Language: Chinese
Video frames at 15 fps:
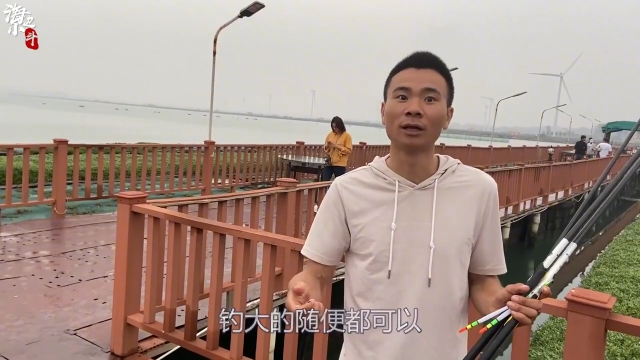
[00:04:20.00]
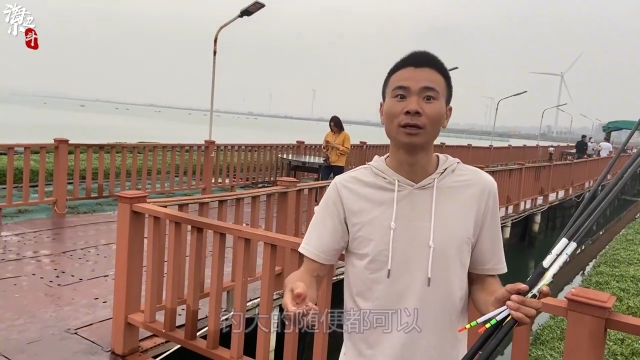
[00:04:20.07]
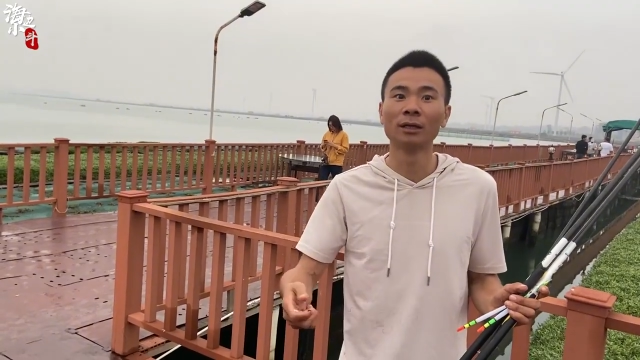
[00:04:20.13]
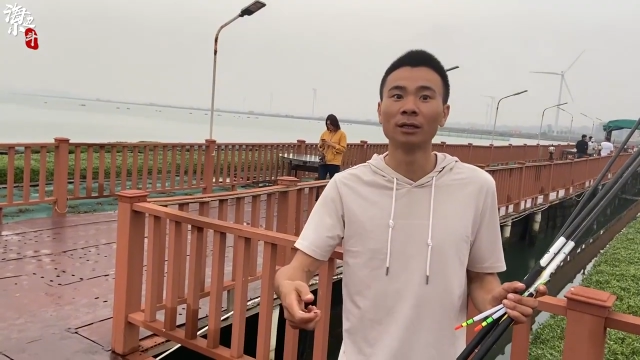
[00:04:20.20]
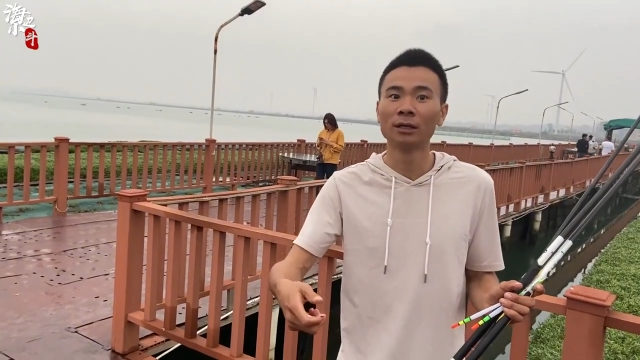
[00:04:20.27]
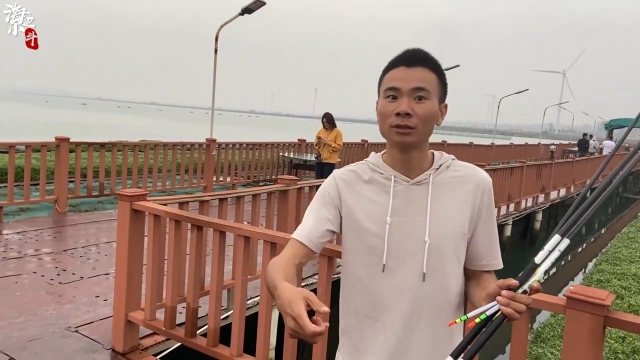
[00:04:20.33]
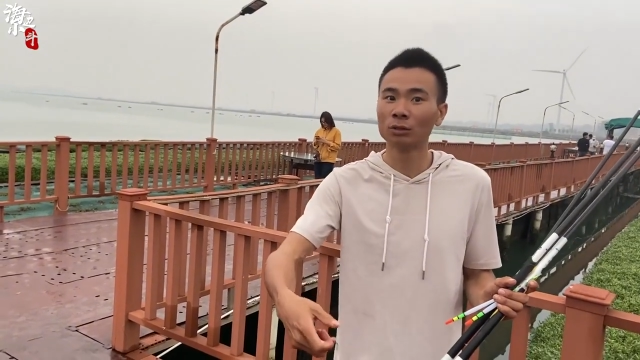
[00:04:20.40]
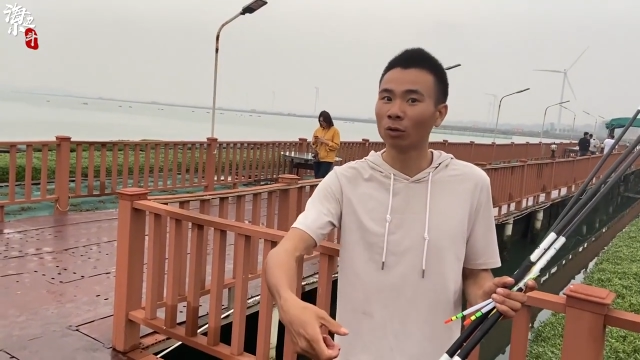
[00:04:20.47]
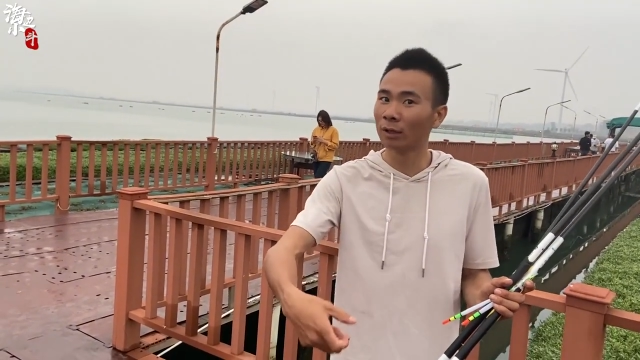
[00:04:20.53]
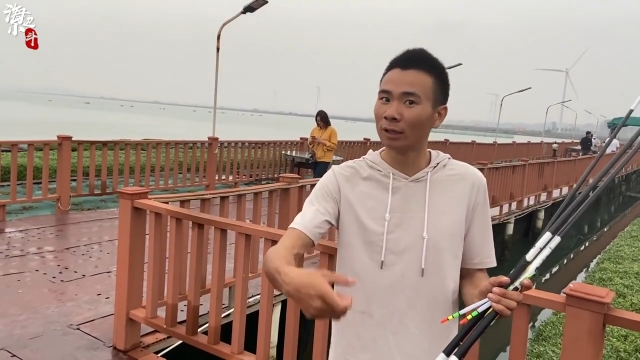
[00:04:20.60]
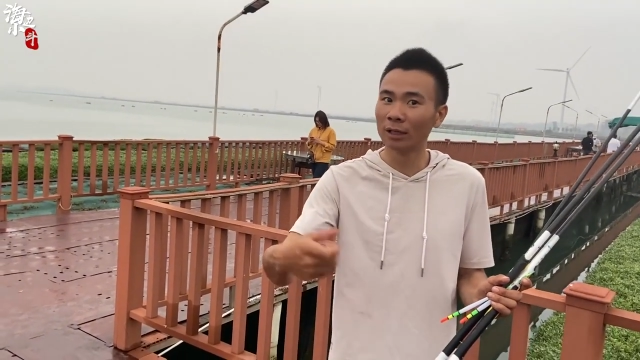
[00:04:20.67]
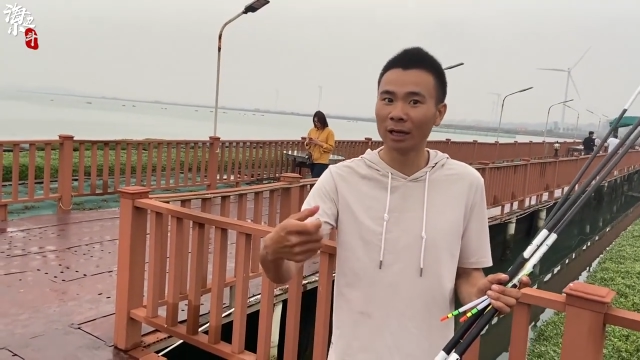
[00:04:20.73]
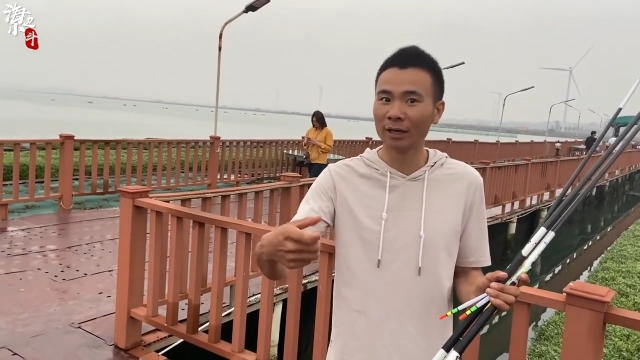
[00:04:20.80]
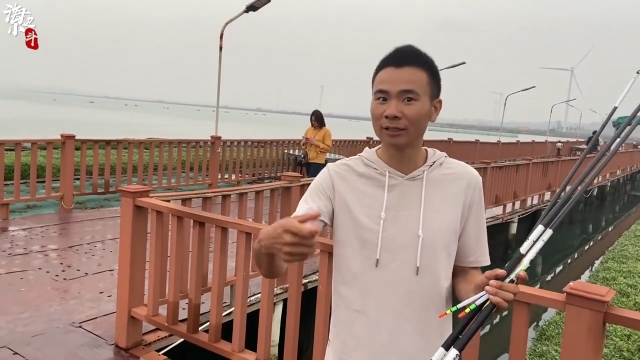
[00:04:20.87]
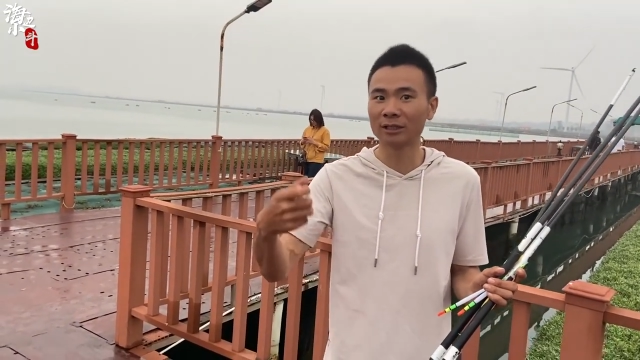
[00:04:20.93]
的都可
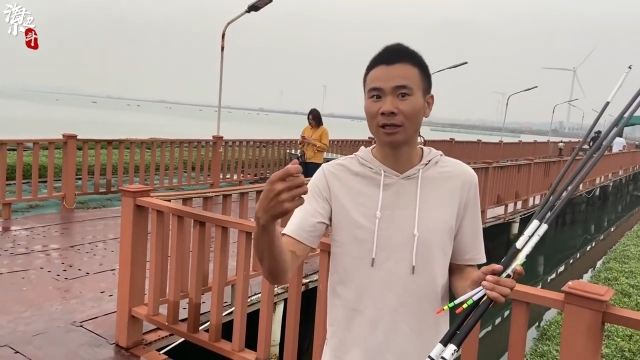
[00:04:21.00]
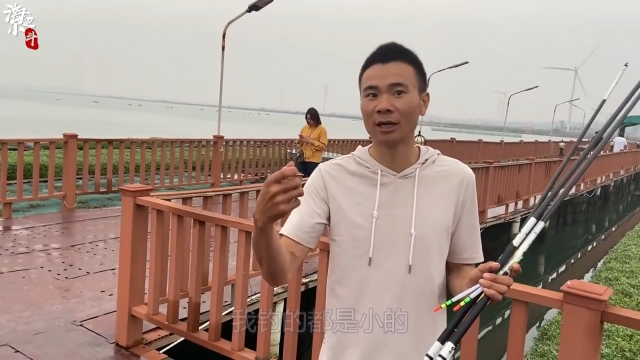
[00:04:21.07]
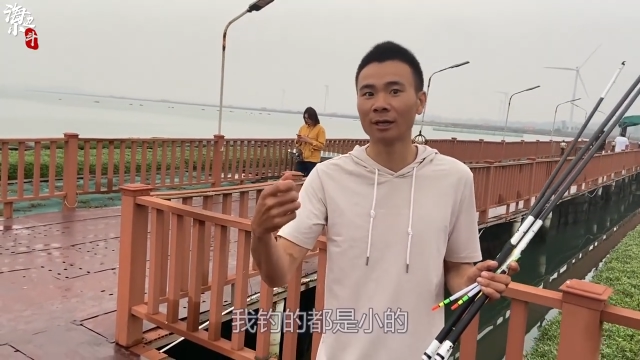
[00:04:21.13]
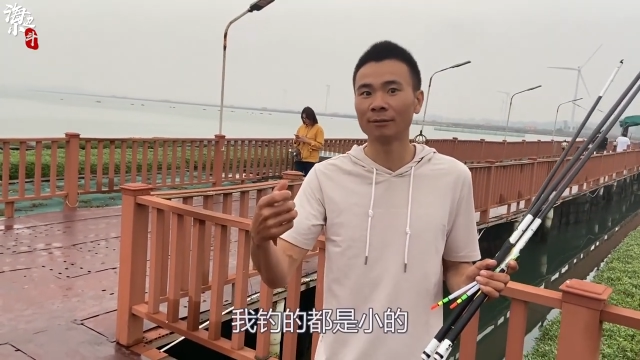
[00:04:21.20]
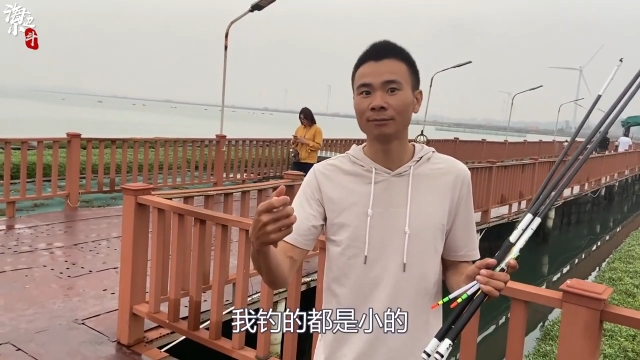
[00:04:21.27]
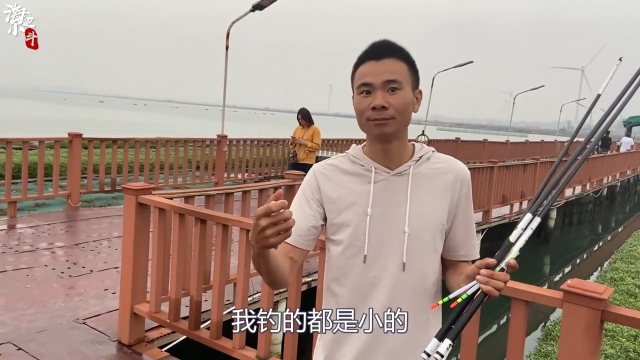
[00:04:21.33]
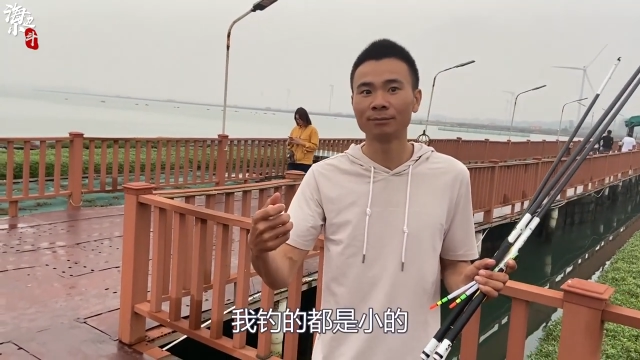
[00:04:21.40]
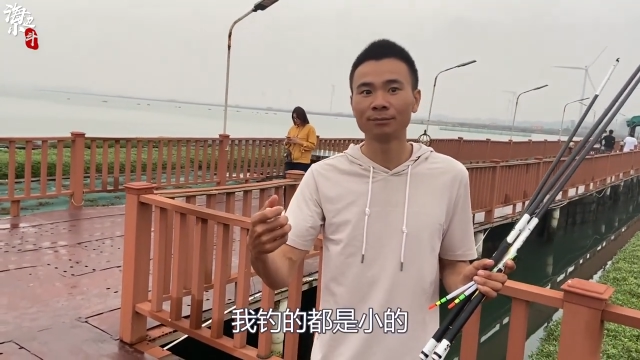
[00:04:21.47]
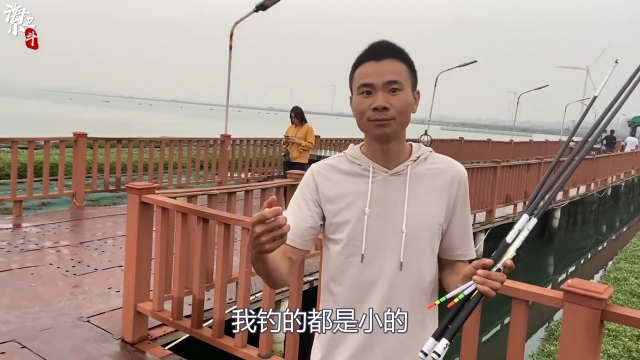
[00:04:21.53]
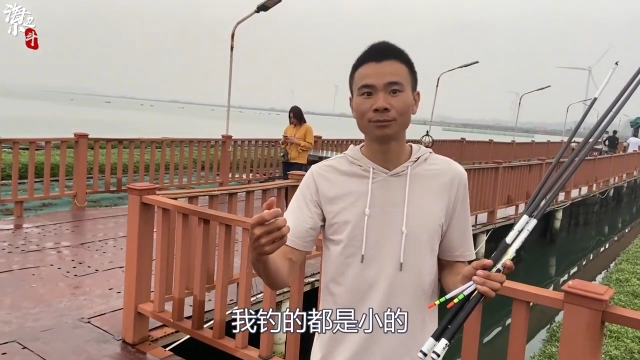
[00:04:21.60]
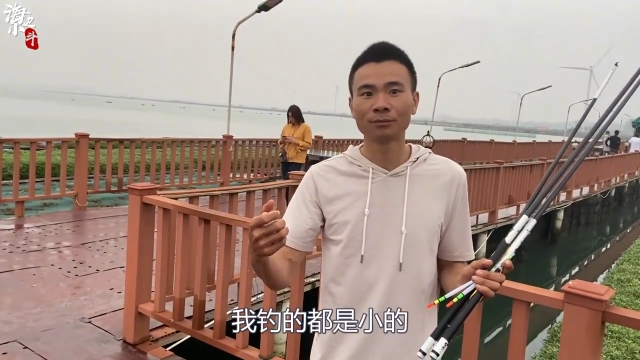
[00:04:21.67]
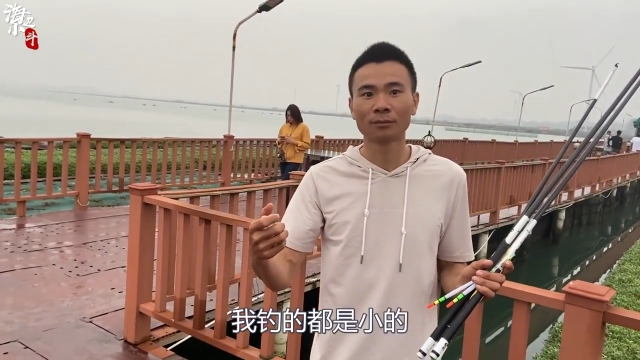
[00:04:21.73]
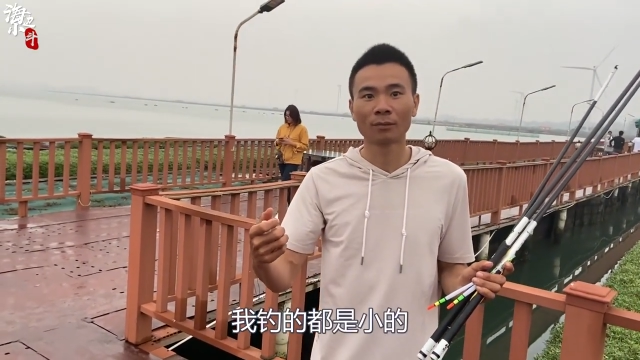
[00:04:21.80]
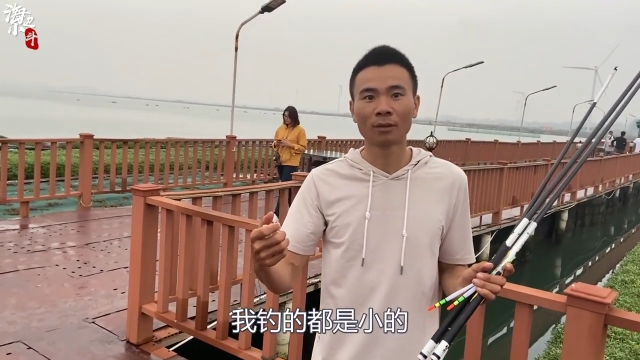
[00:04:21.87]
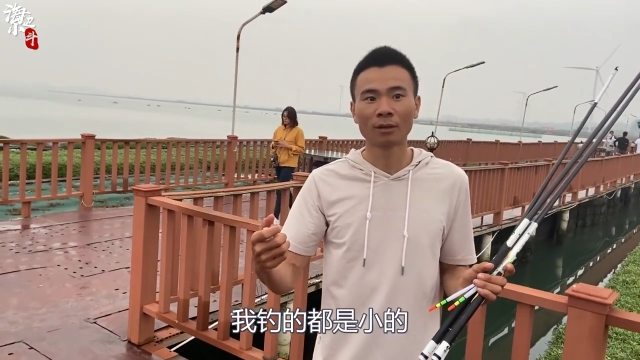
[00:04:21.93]
以钓的上。我钓的
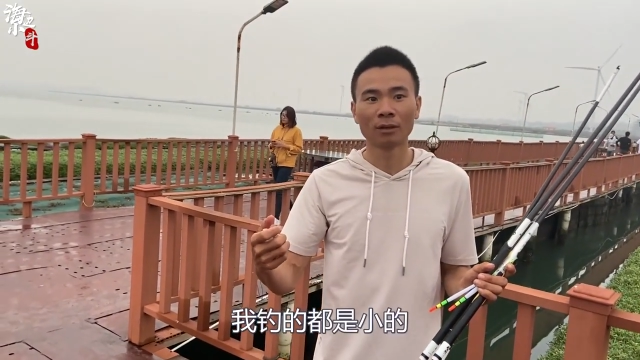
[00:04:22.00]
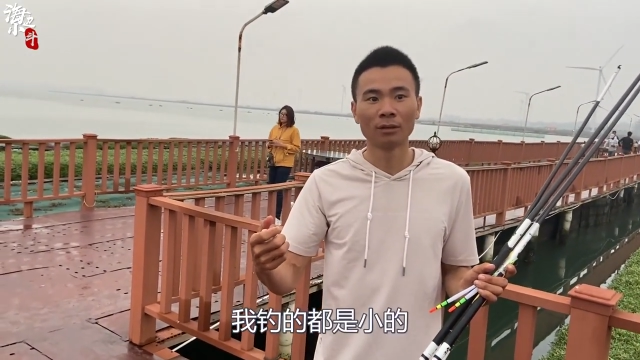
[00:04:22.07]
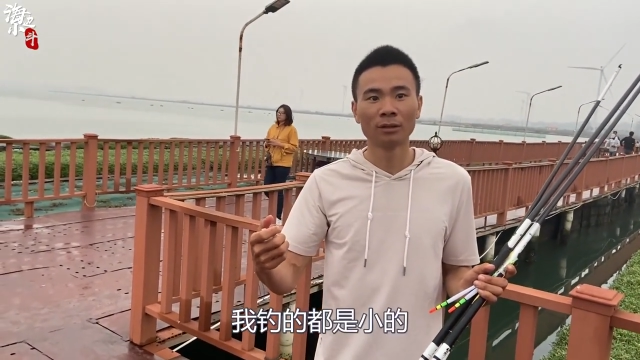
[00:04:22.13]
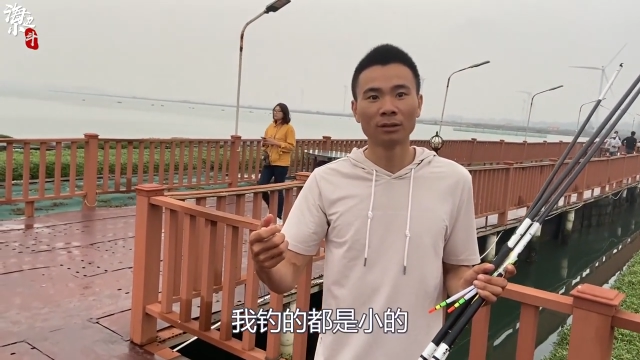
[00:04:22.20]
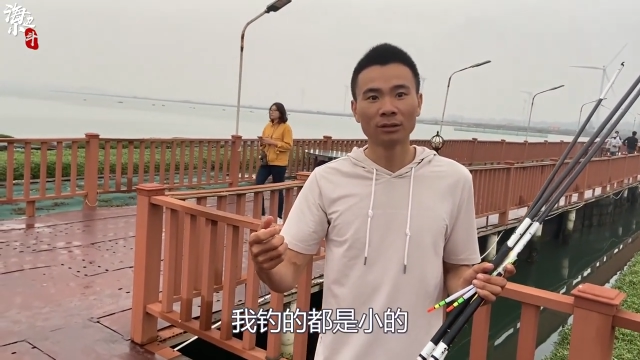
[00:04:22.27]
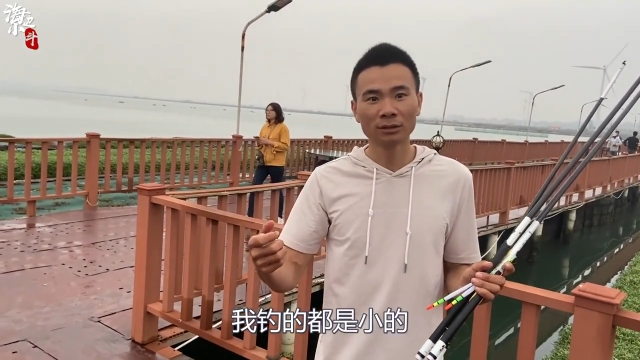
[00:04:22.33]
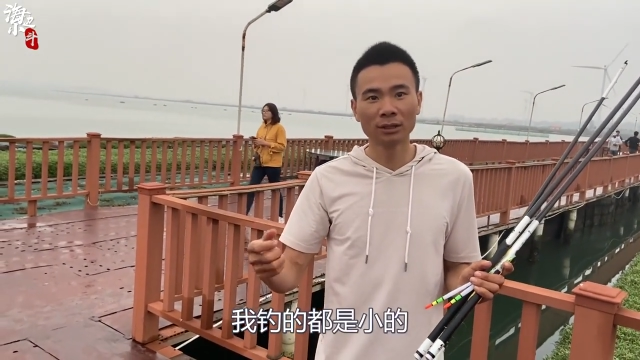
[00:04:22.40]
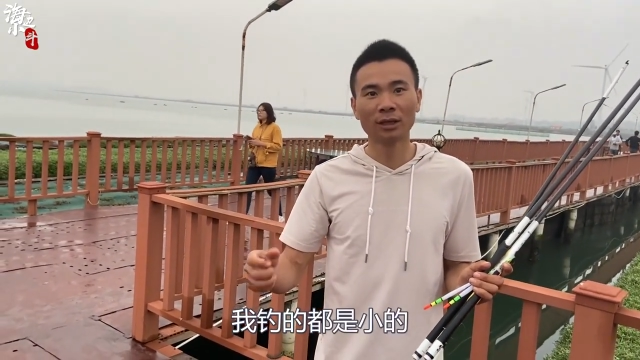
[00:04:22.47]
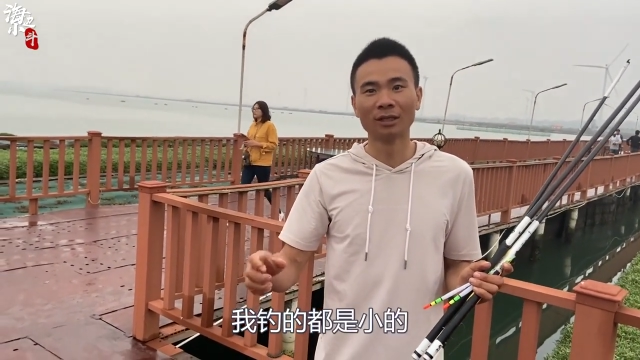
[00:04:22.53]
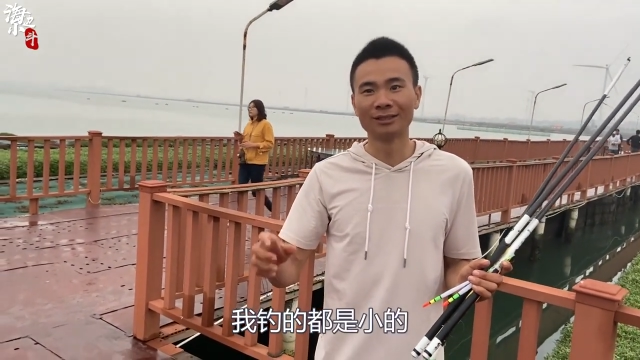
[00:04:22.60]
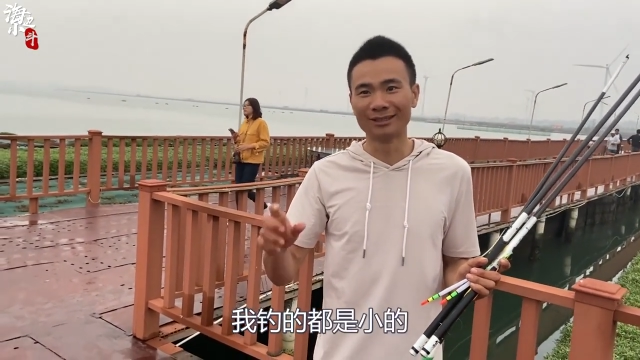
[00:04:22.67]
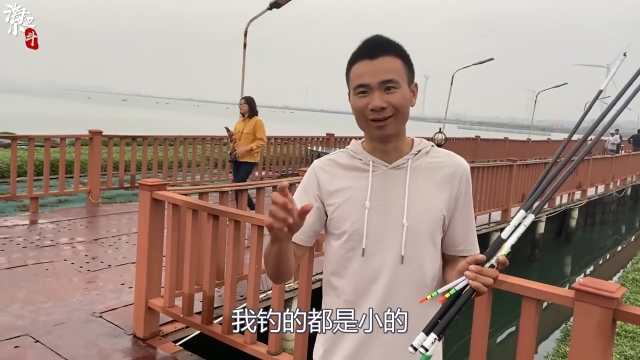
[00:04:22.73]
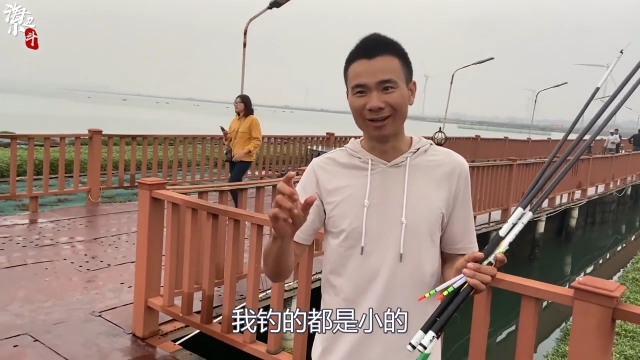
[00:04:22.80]
都是小的，小